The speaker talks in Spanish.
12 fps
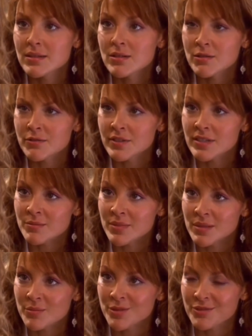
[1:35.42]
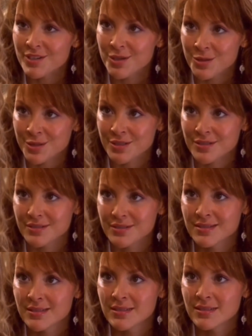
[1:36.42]
Confía en mí, por favor.
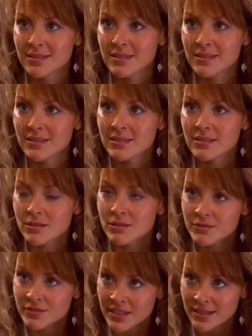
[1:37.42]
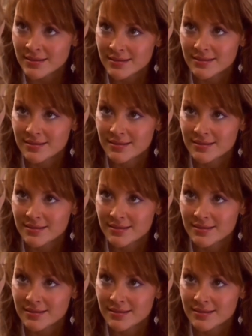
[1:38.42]
Confía.